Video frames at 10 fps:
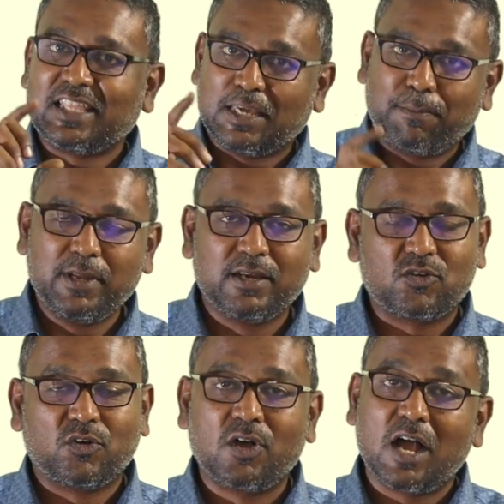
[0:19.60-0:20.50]
அது எப்படி
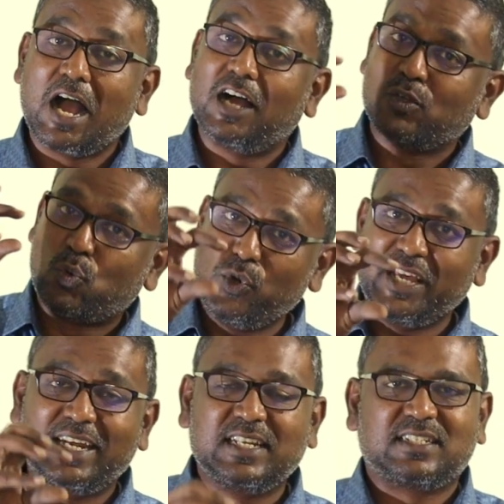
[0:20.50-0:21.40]
இருக்கும்
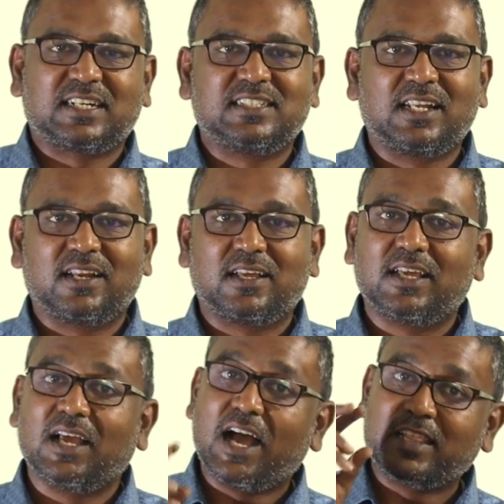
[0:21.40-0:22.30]
அதுக்குள்ளே என்ன ஸ்ட்ரக்சர்
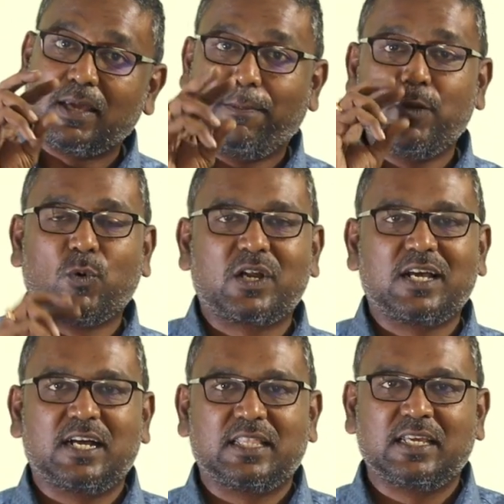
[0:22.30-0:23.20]
இருக்குது அது எப்படி
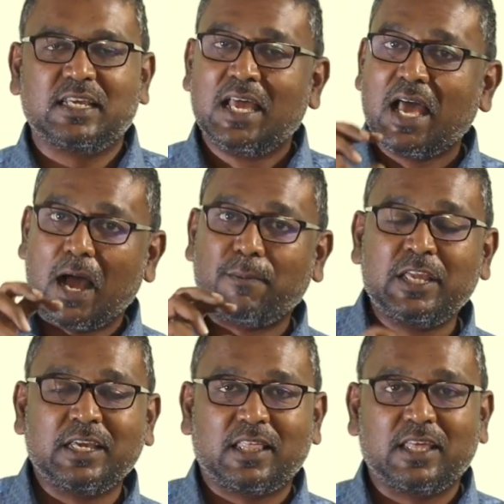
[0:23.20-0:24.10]
ஒர்க் ஆகுது
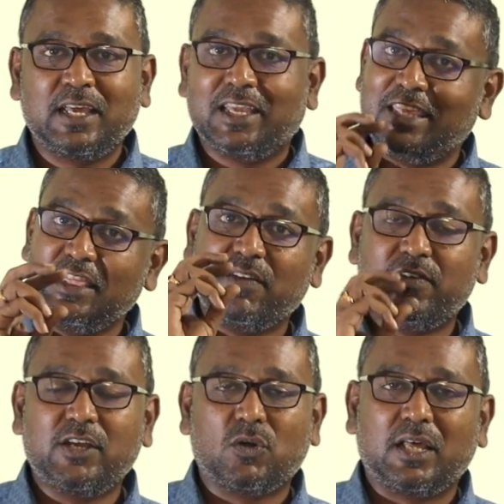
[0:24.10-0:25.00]
அப்படிங்கிறத இந்த
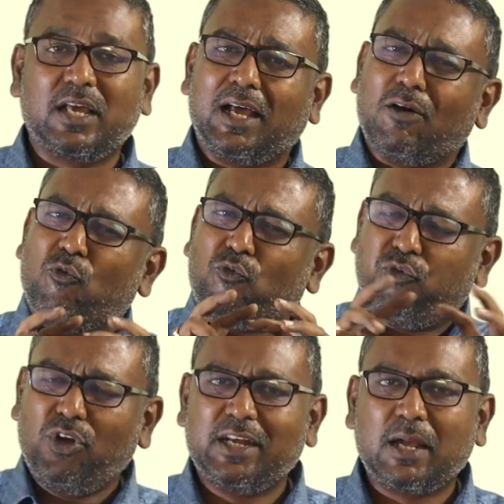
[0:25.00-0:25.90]
வீடியோவில்
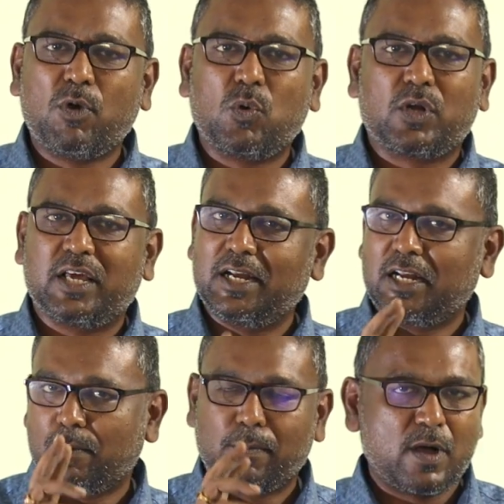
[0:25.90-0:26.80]
ஃபுல் டெமோவோட
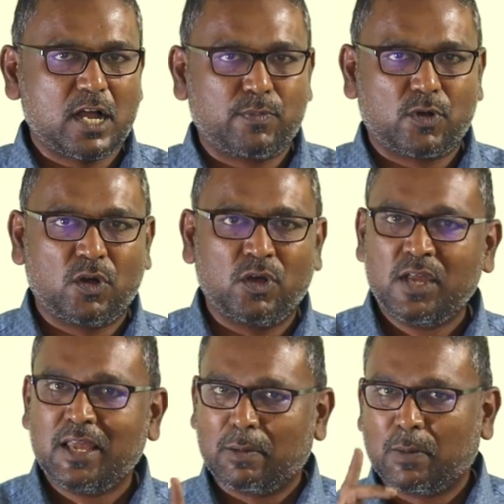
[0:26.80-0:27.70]
நம்ம பார்க்க போகிறோம்
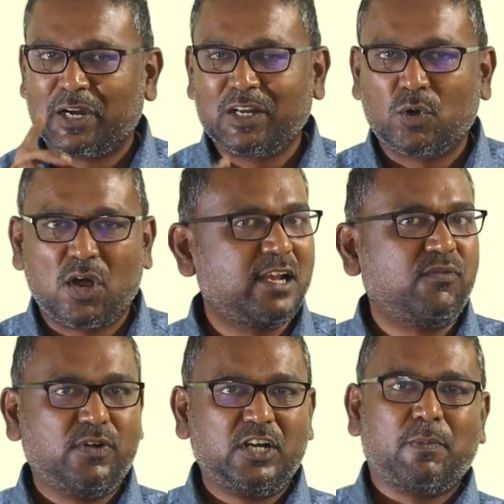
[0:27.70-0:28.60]
நம்மக்கிட்ட ஒரு
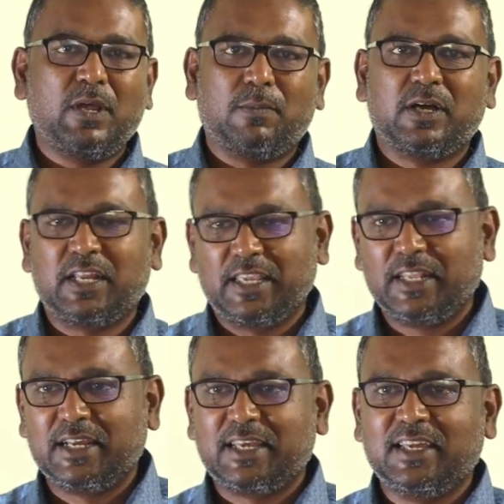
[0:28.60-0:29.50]
ஆயில் ஃபில்டருமே நம்மக்கிட்ட
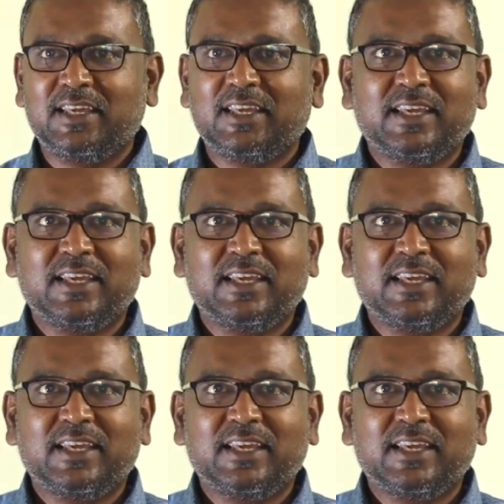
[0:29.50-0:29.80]
இருக்குது